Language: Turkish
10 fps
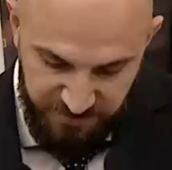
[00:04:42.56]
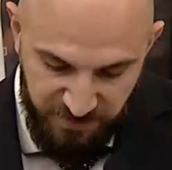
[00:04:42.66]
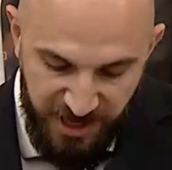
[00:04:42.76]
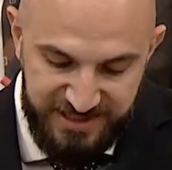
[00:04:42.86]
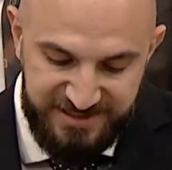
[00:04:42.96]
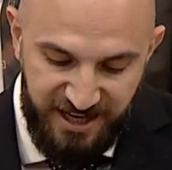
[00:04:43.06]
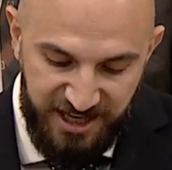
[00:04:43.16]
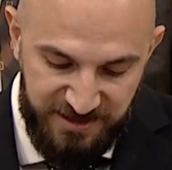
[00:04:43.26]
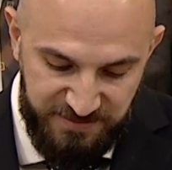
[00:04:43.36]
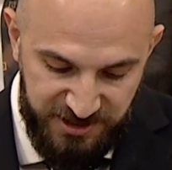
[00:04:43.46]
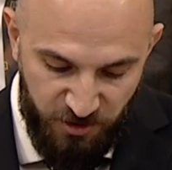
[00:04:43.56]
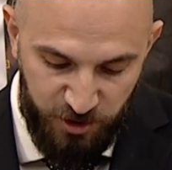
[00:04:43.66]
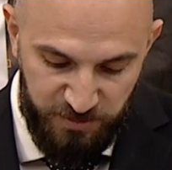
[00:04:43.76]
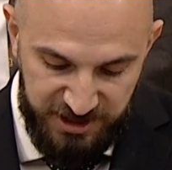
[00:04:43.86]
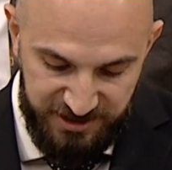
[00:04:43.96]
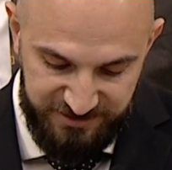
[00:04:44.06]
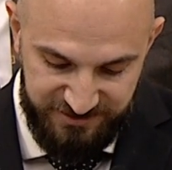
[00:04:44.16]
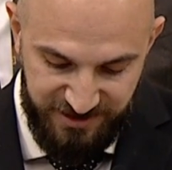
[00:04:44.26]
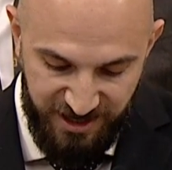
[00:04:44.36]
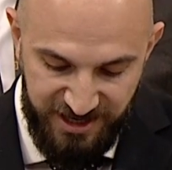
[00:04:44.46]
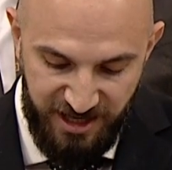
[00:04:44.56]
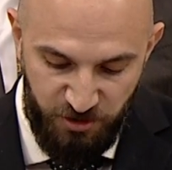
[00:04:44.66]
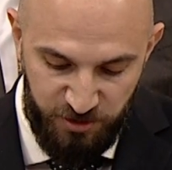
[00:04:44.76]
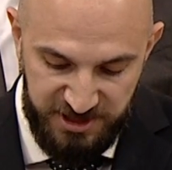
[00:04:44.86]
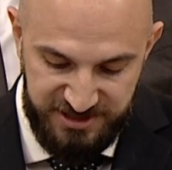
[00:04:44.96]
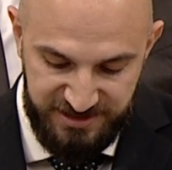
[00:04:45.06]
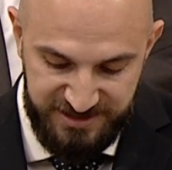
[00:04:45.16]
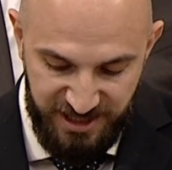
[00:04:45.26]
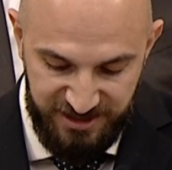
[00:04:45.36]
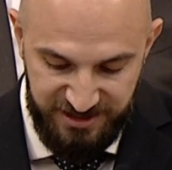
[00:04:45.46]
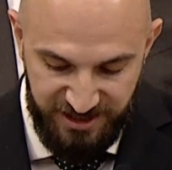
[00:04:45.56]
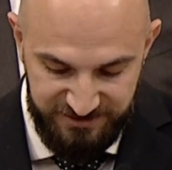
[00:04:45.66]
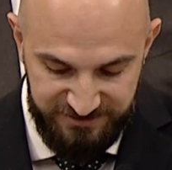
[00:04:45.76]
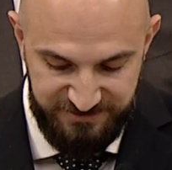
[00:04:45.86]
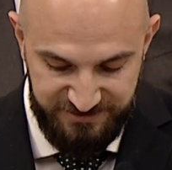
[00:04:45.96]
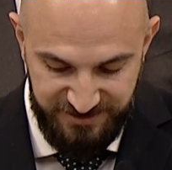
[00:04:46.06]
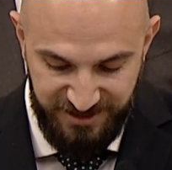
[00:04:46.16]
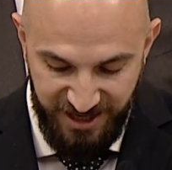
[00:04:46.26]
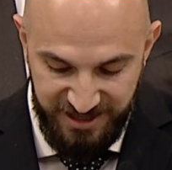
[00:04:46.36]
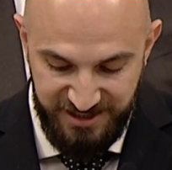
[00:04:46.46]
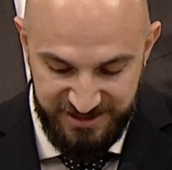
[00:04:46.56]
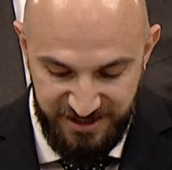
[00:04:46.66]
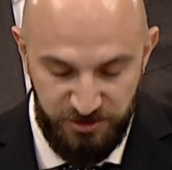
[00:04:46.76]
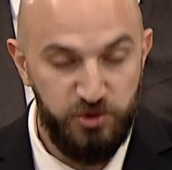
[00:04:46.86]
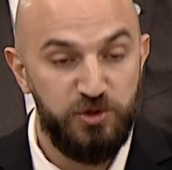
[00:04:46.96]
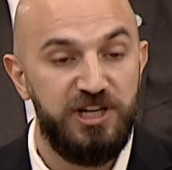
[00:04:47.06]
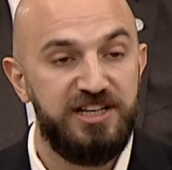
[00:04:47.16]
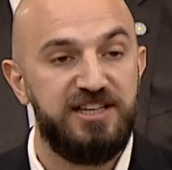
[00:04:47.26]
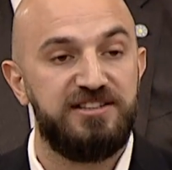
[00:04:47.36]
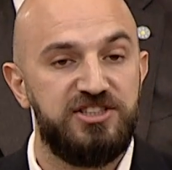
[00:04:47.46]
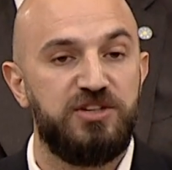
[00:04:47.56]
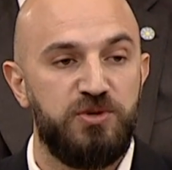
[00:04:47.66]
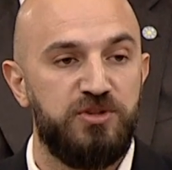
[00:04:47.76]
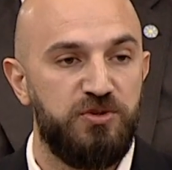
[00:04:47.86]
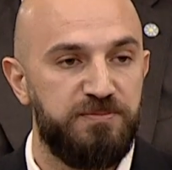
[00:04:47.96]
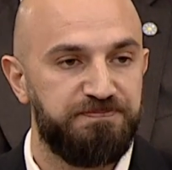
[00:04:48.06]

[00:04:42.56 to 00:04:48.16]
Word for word: Mal sahibi olmanın hayal olmasını sağlayan herkese huzurlarınıza teşekkür ediyorum.